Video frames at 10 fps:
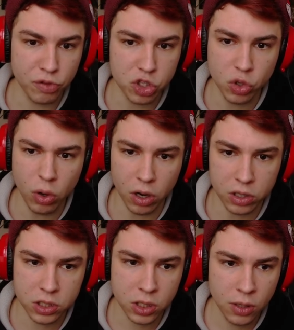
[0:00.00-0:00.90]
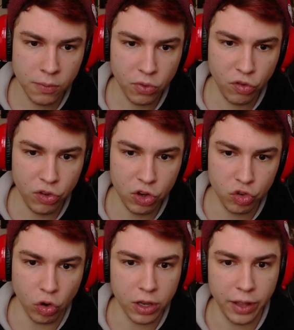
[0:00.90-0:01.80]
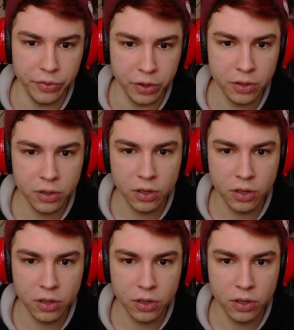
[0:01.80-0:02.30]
versorgt. Das sehe ich doch gerne.